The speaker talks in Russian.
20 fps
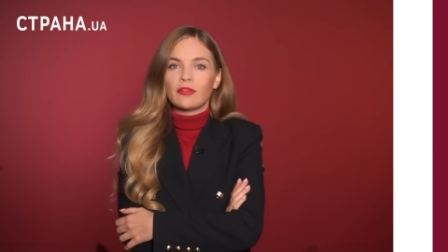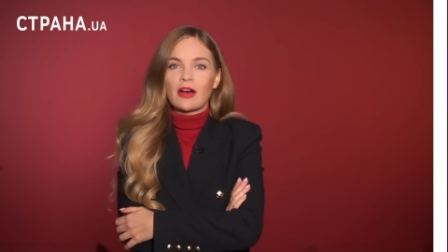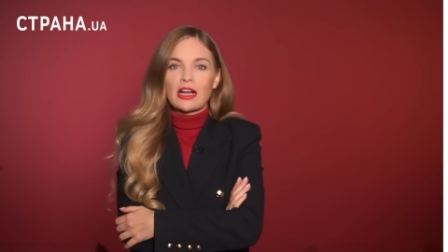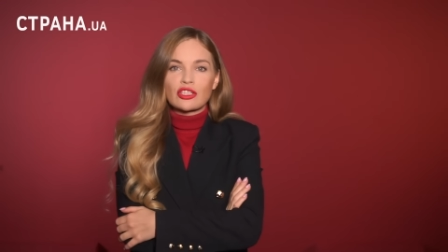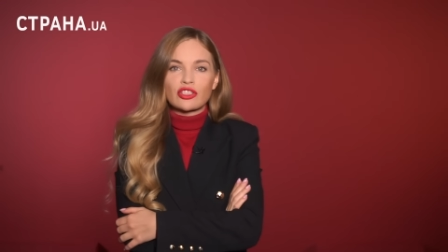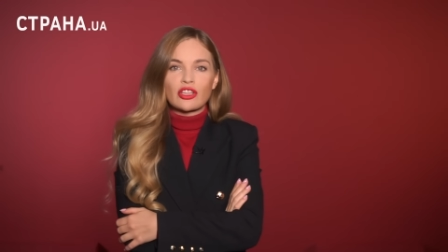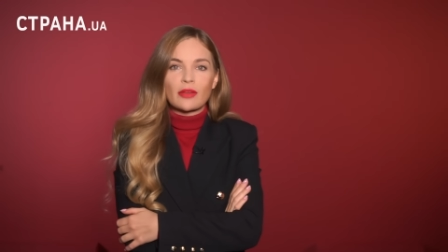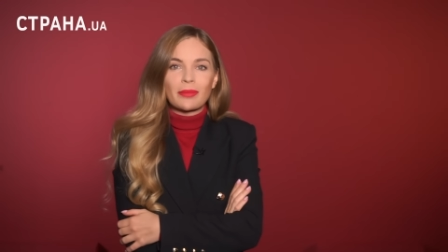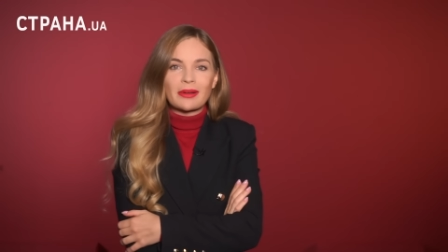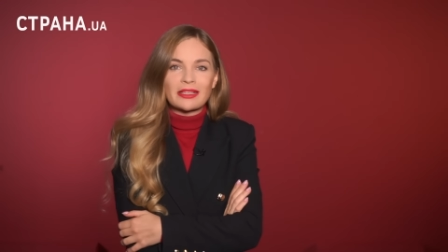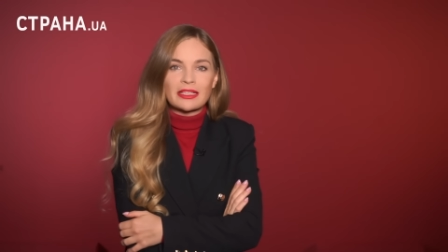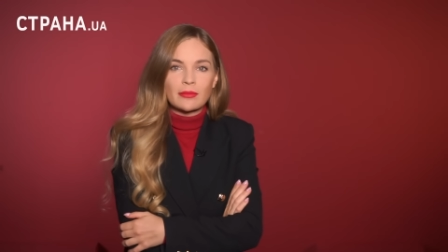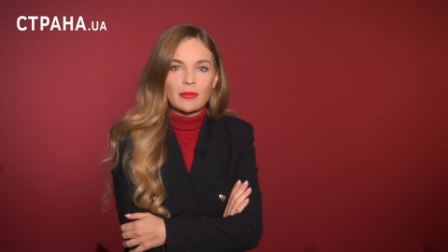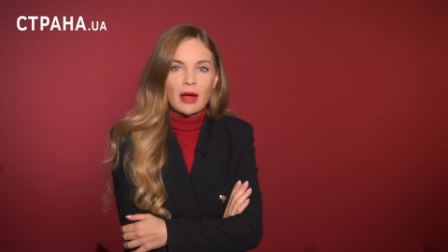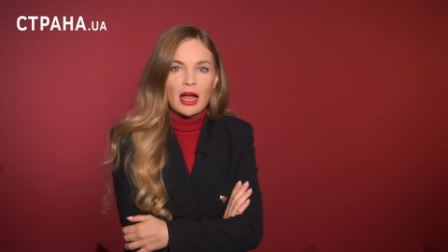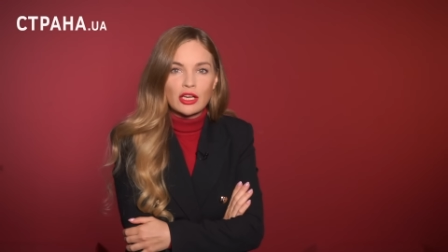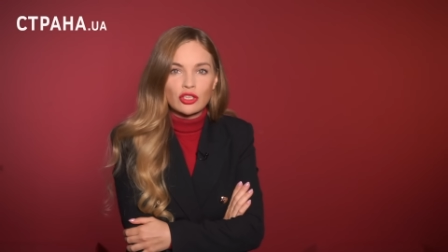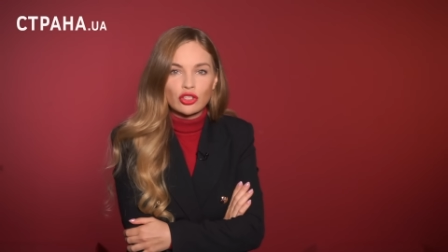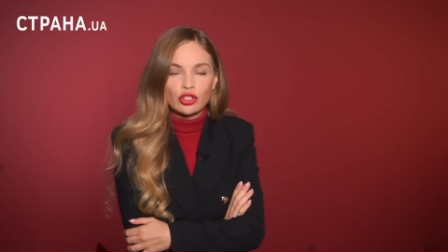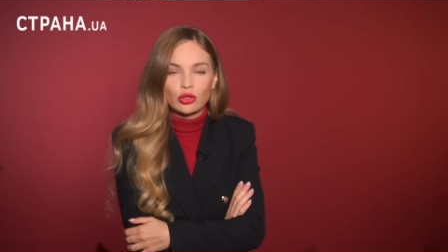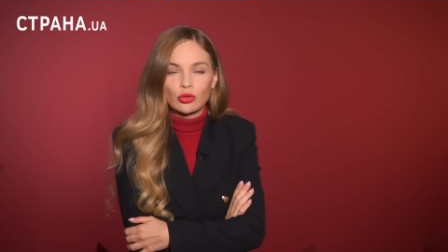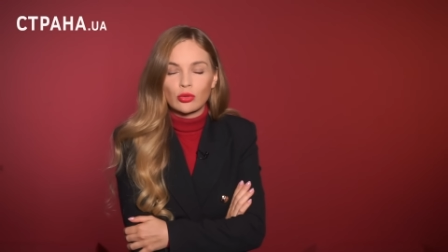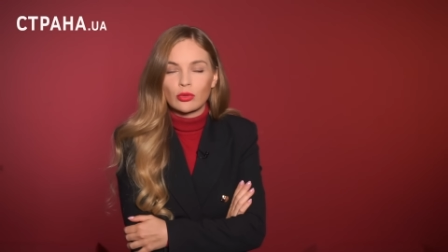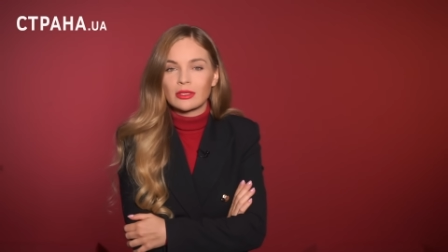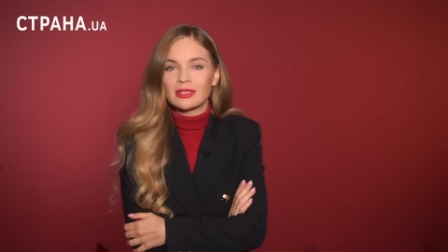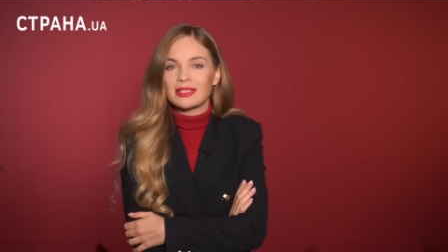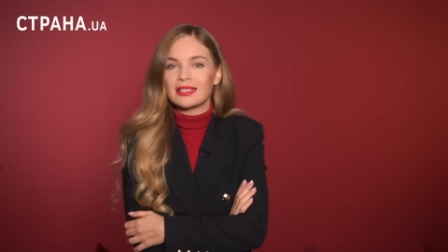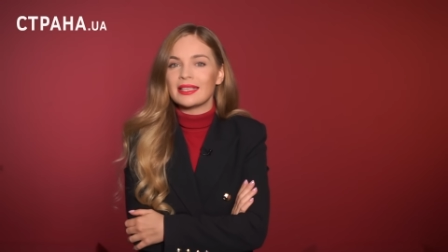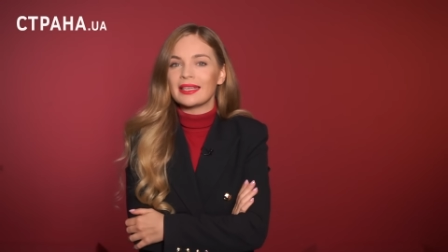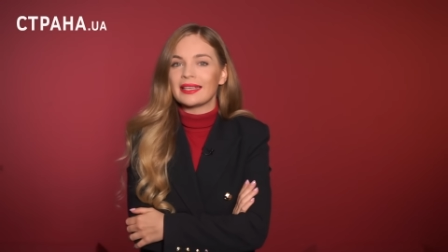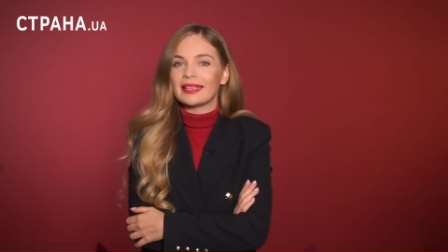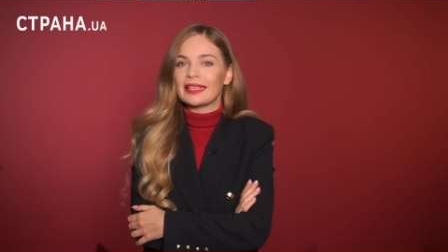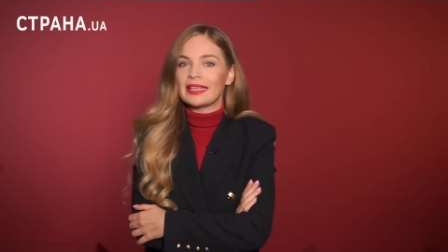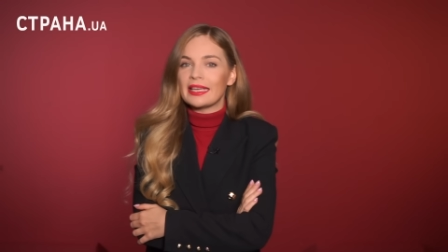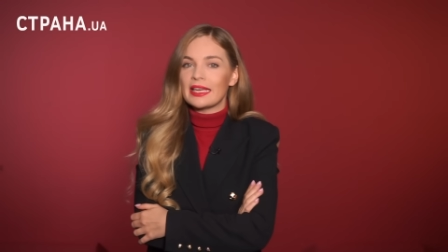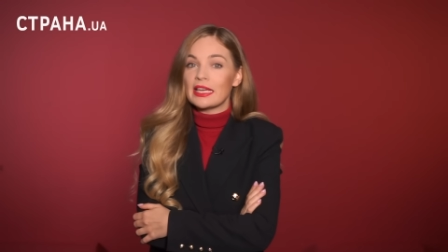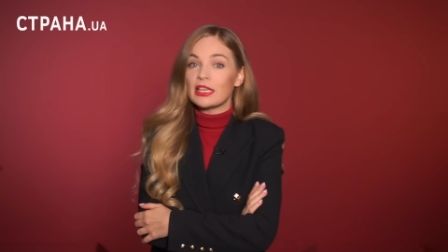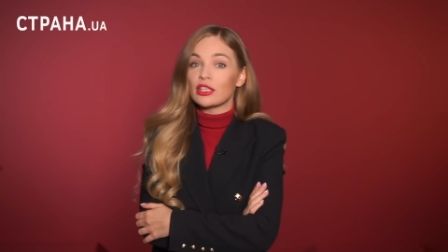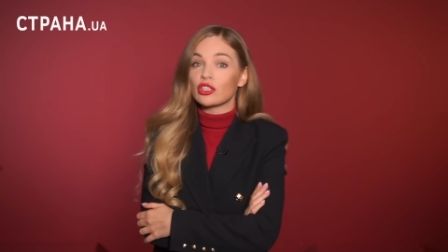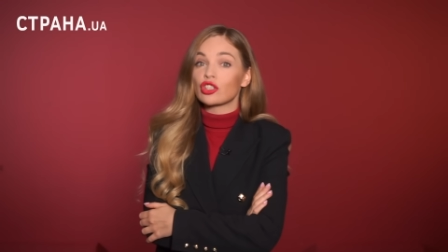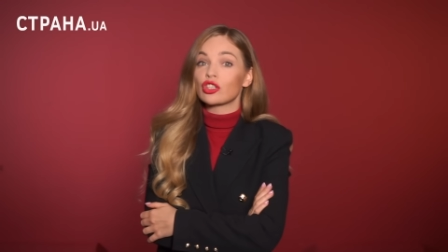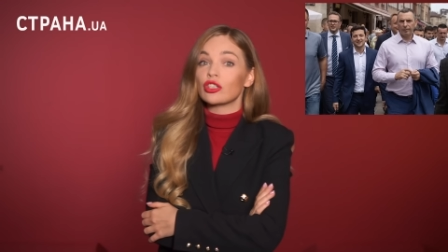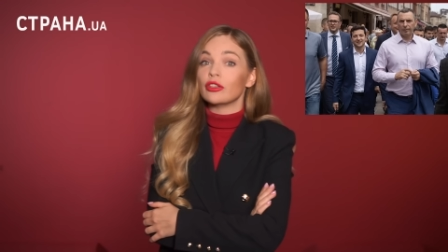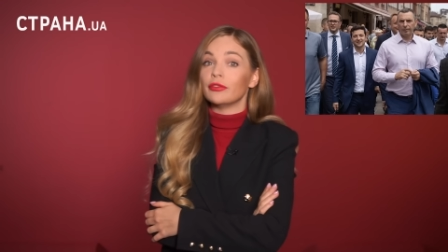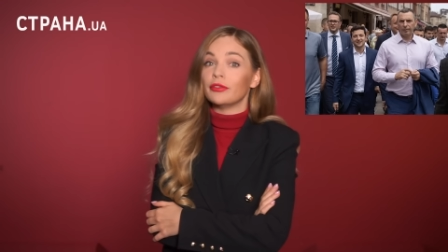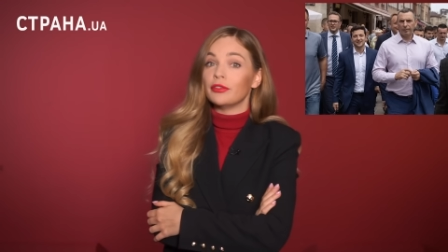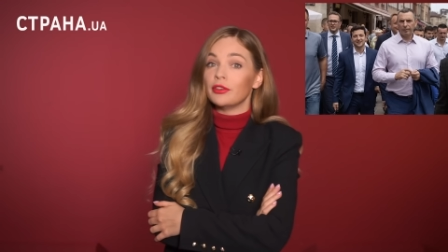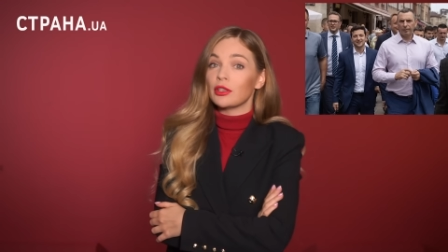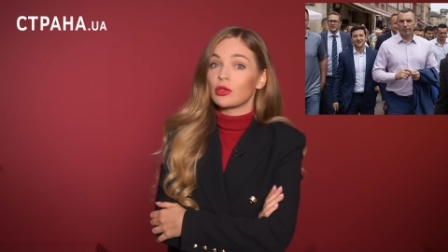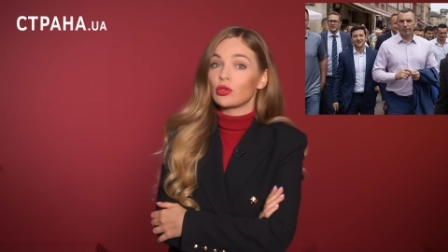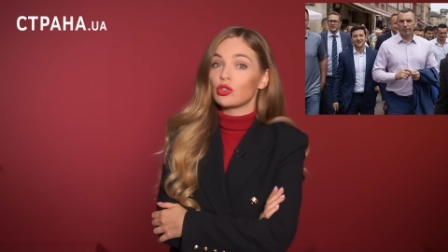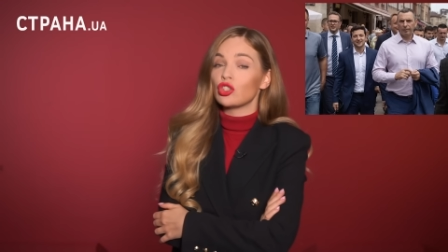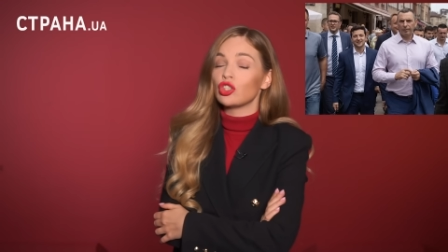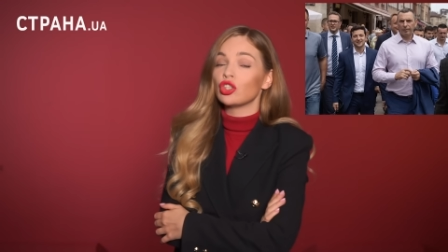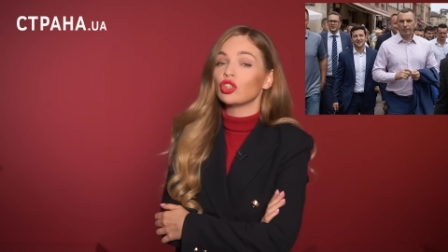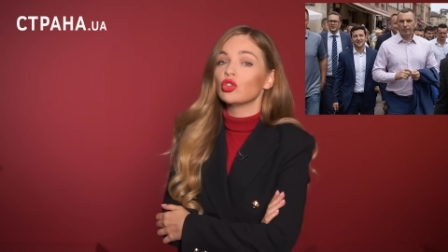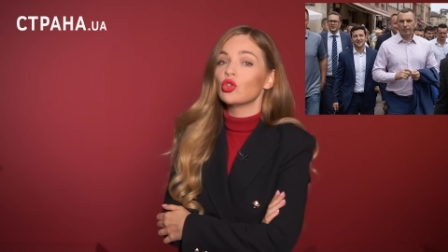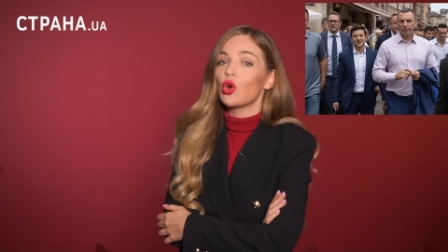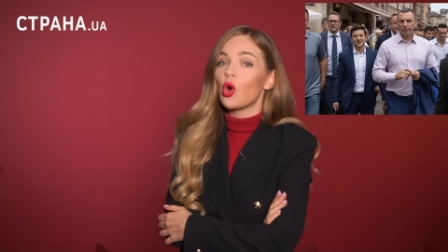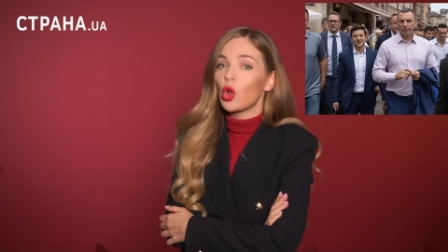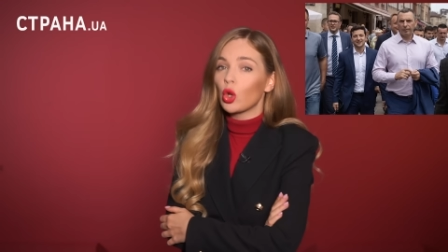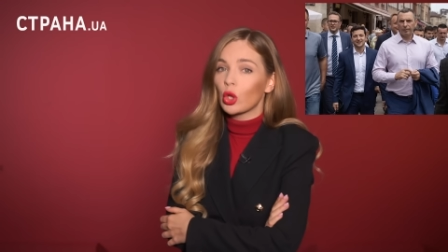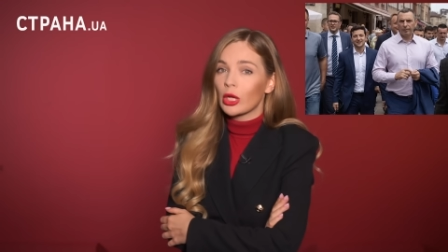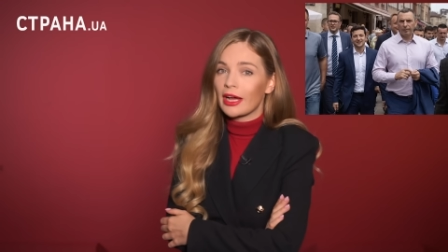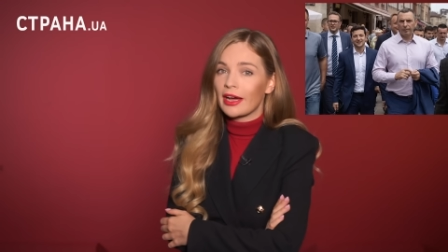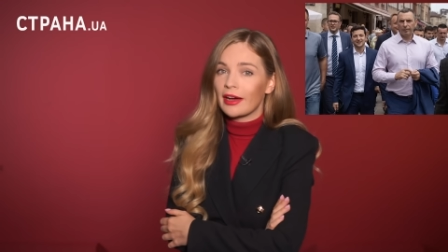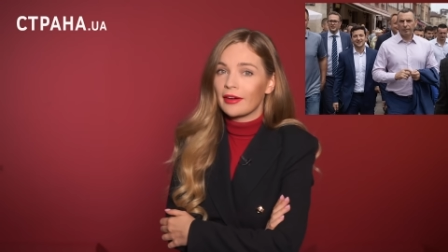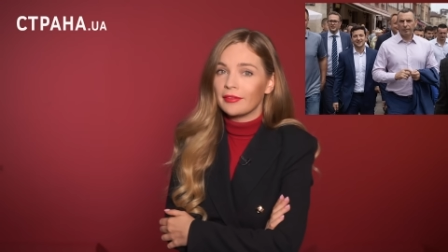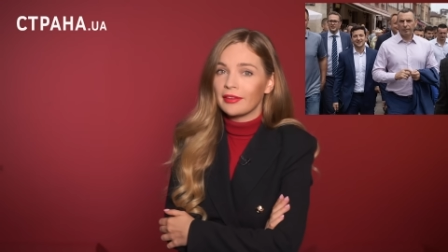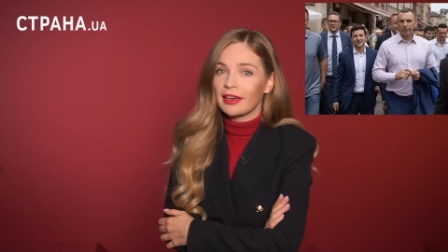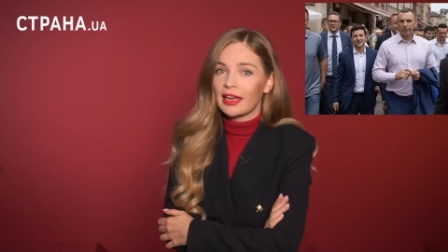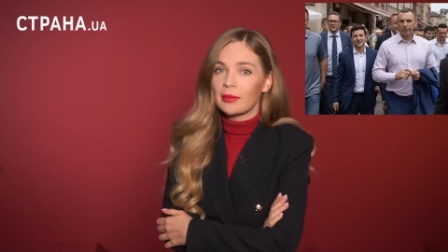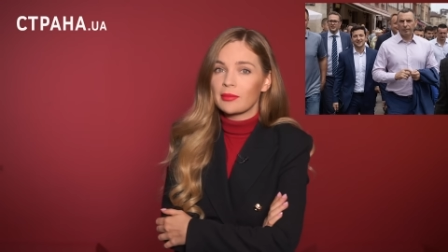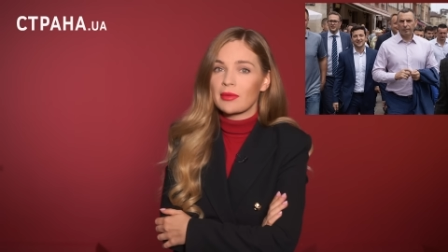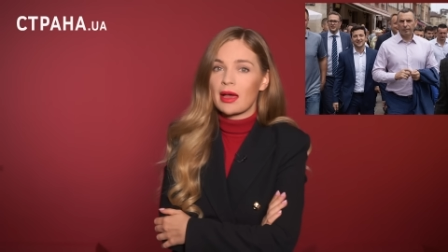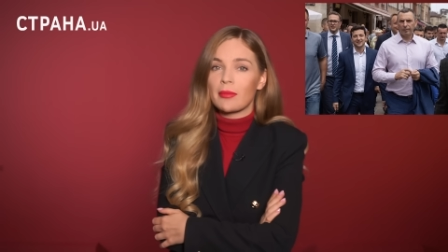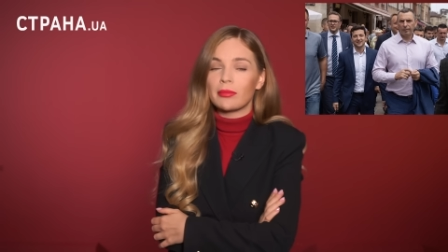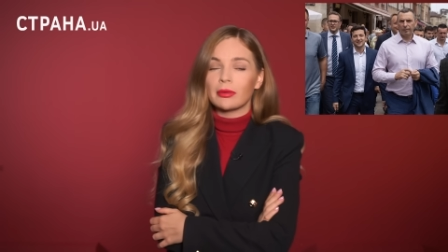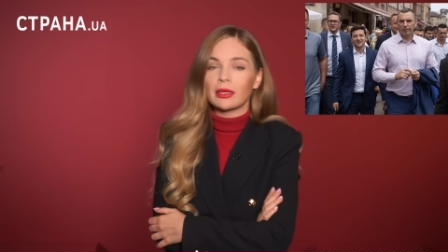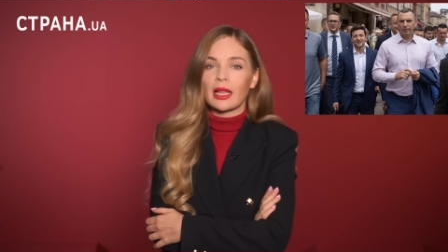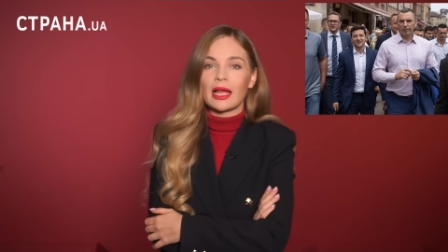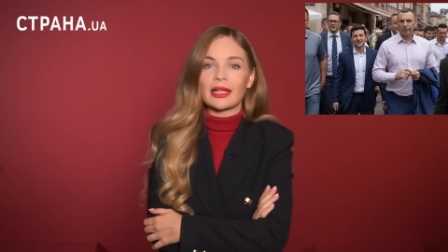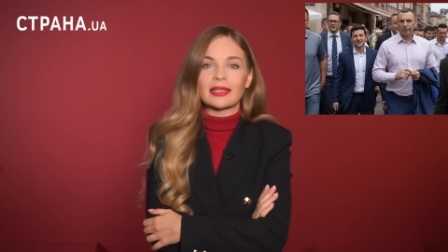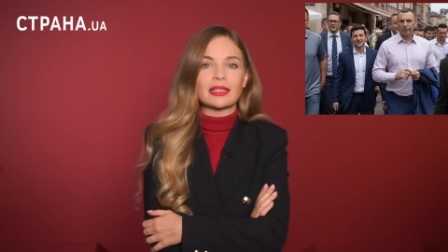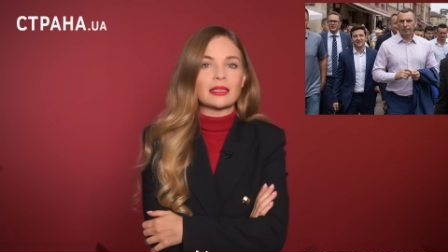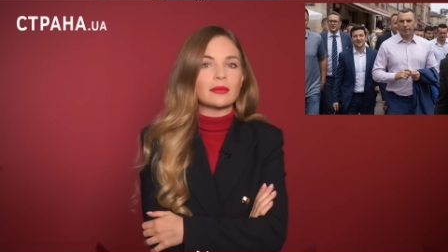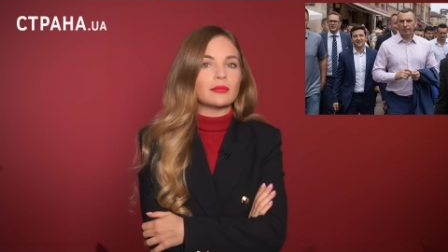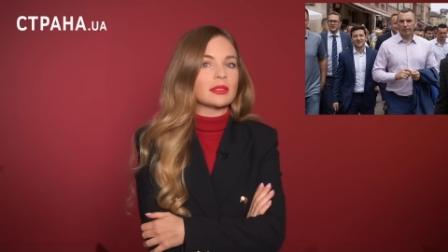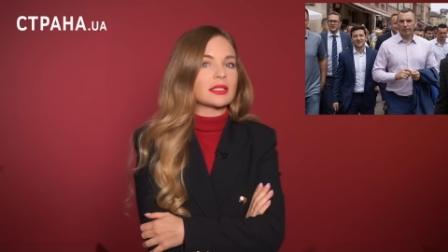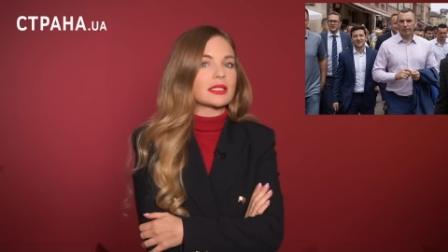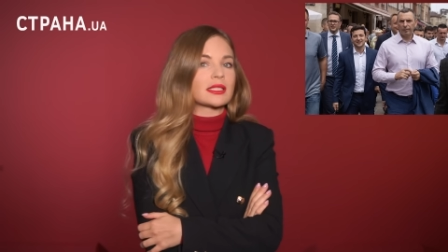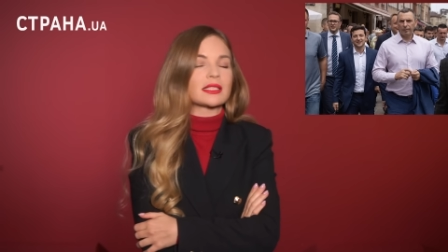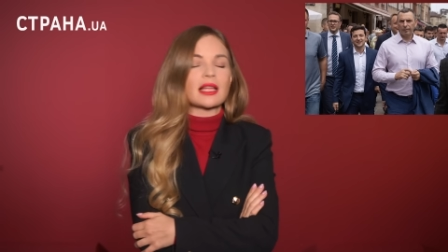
Важно понимать, что Сергей Шефир очень долгое время был одним из